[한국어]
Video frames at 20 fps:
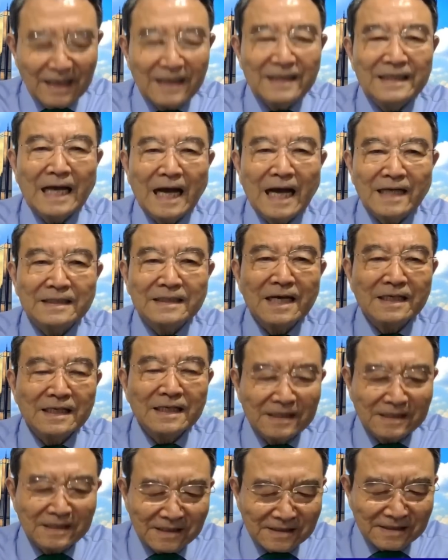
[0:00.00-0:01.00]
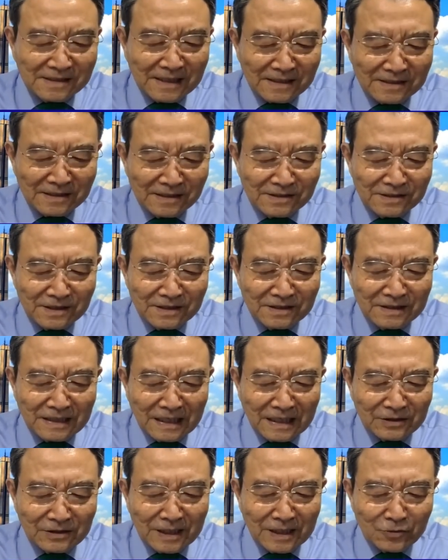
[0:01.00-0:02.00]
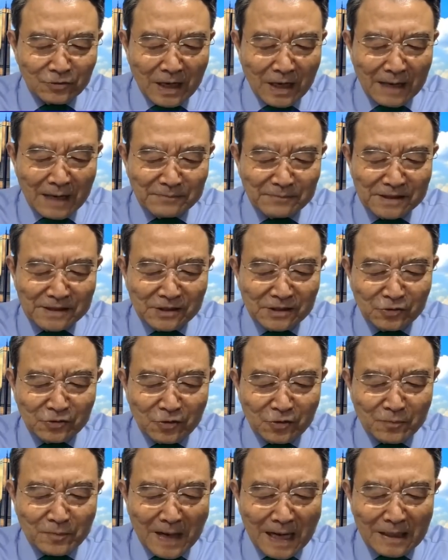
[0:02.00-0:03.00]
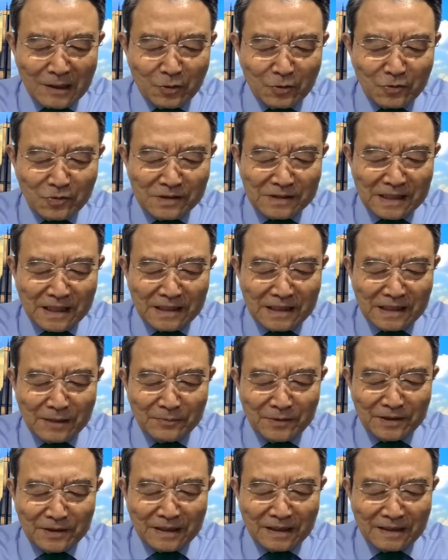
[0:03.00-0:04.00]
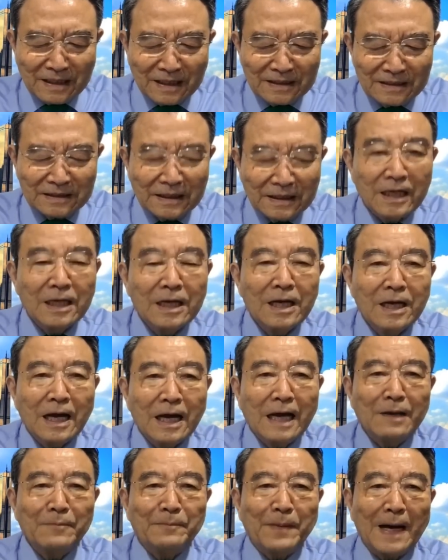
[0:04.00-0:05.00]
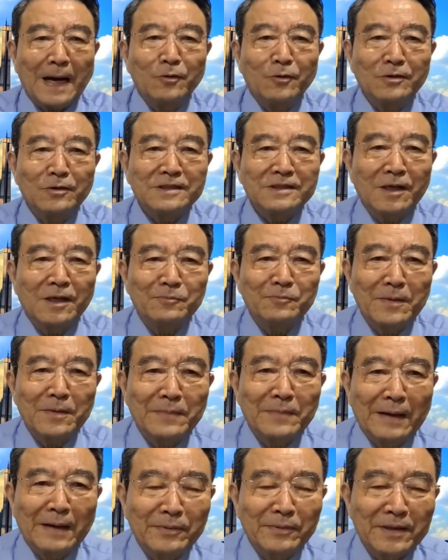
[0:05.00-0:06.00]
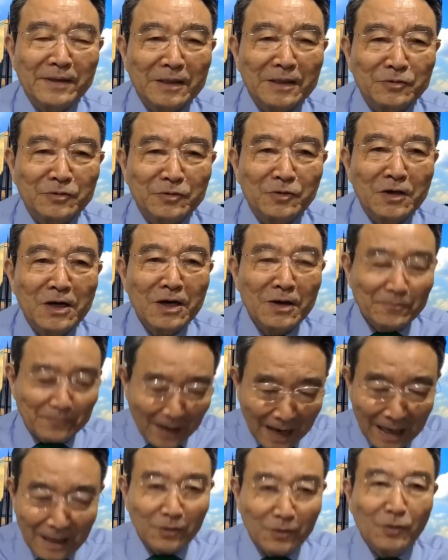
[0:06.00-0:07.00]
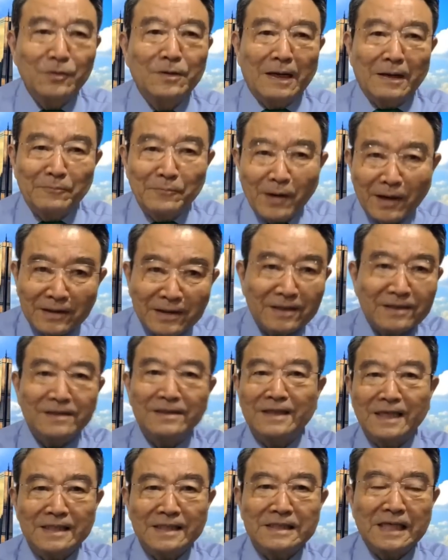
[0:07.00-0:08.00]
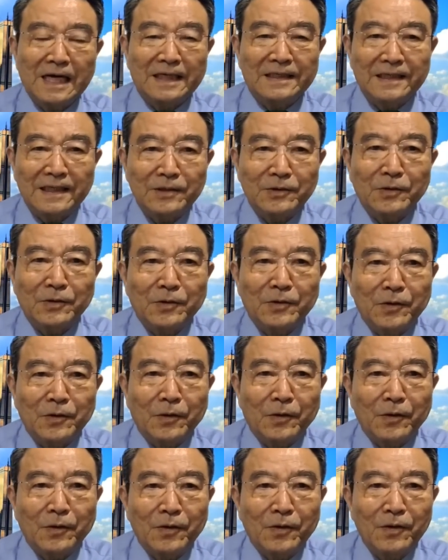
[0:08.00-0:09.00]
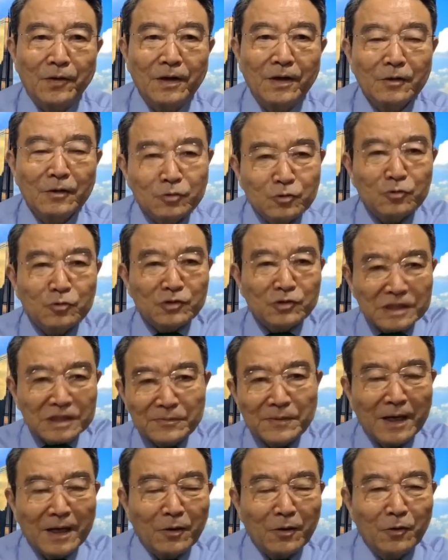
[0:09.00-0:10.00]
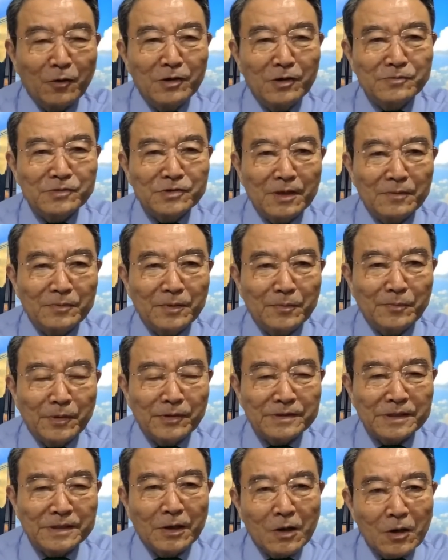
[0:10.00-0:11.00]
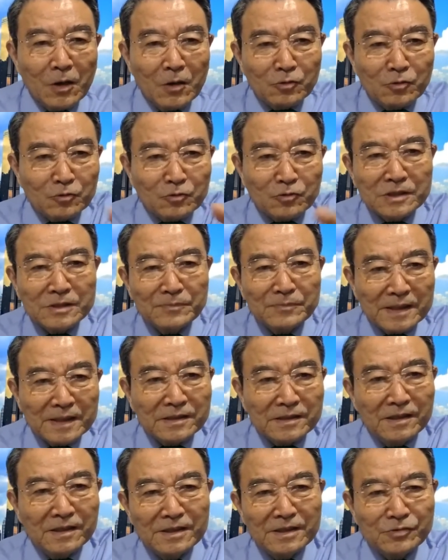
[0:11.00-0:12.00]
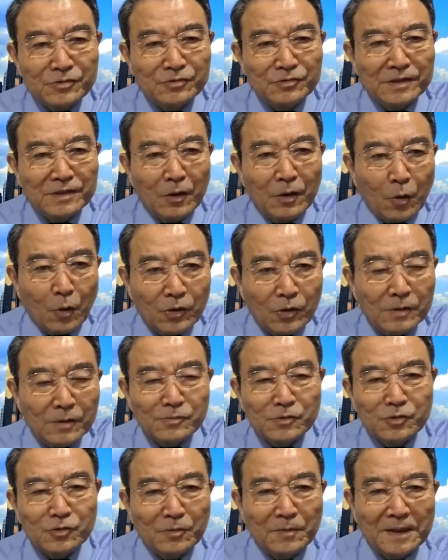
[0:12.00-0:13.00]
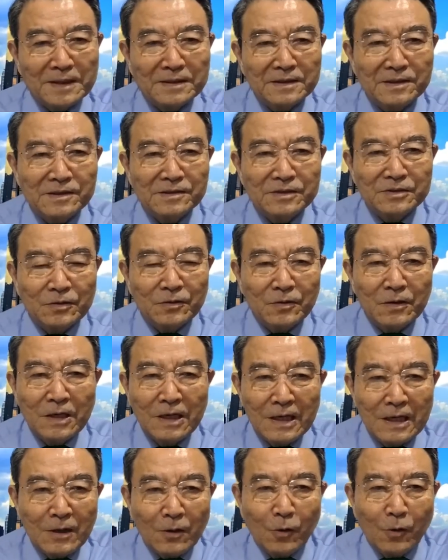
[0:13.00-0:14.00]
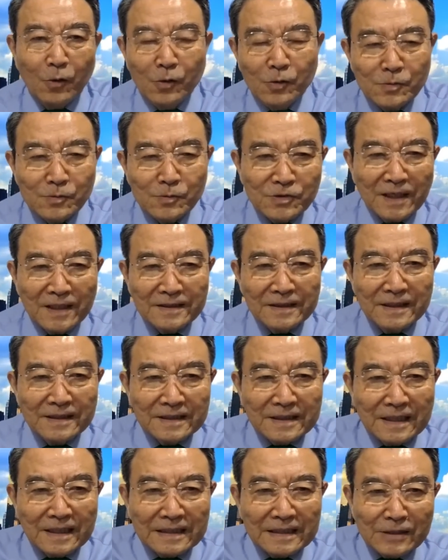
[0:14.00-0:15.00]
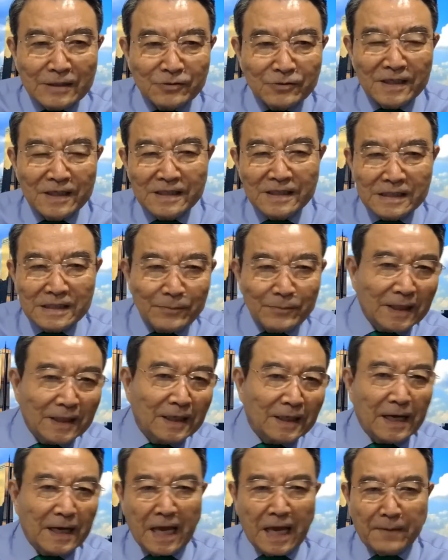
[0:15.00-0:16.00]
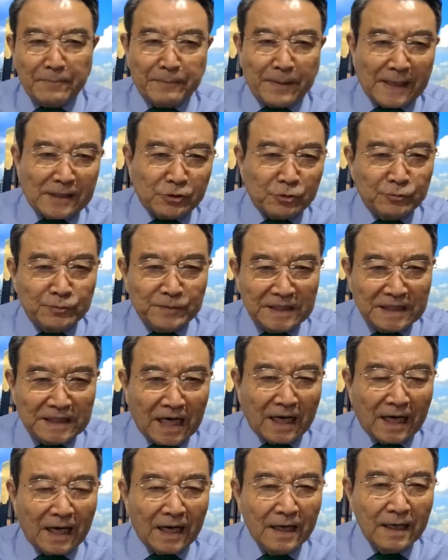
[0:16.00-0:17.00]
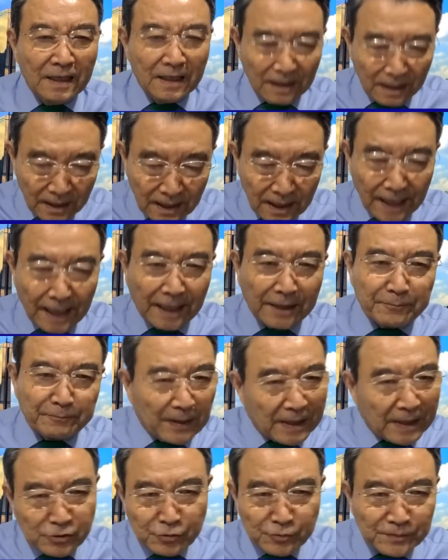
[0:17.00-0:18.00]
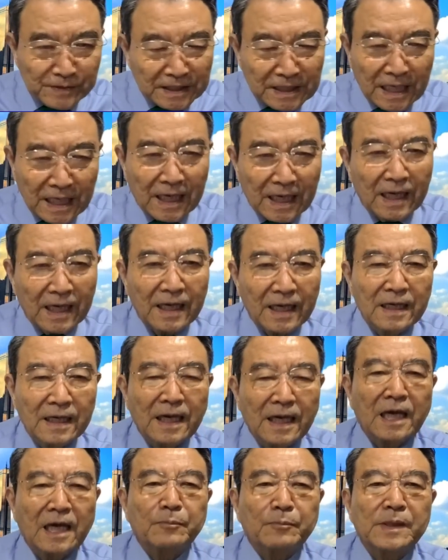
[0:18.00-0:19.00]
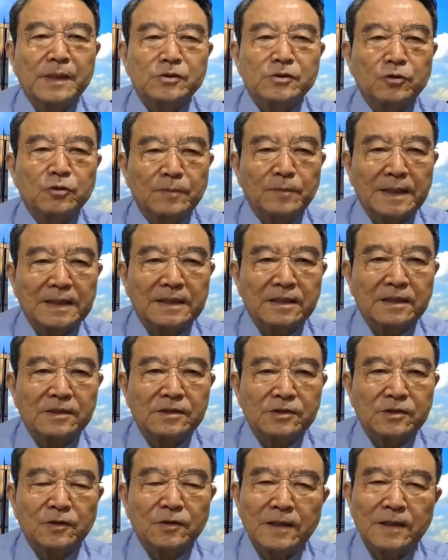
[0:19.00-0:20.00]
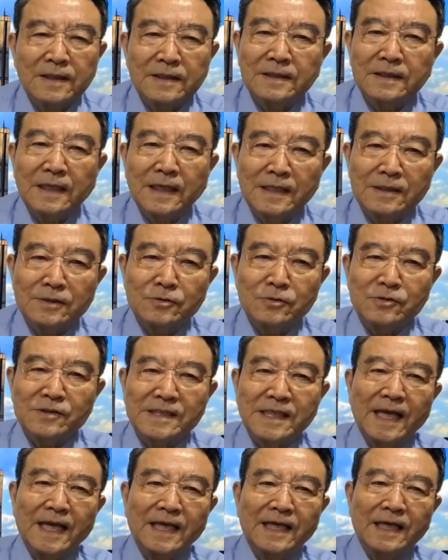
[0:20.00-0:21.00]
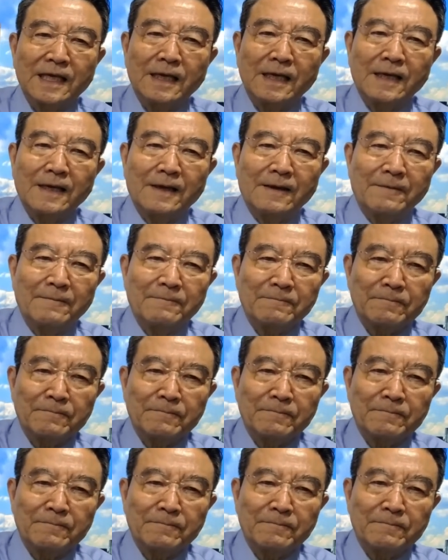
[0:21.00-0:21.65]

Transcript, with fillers: 야당이 흑색 선전을 하더라도 합리적으로 반론을 제기하면 될 거 아니냐. 아니 반론 천 번 만 번 해도 반론은 먹혀 들어가지가 않아요. 후쿠시마 오염수 한번 보세요. 후쿠시마 처리수인데 오염수로 만들었죠. 오염수가 안 되니까 나중에 이재명이가 핵폐수입니다. 핵폐수입니다. 핵폐수로 만들었죠. 그래가지고 세계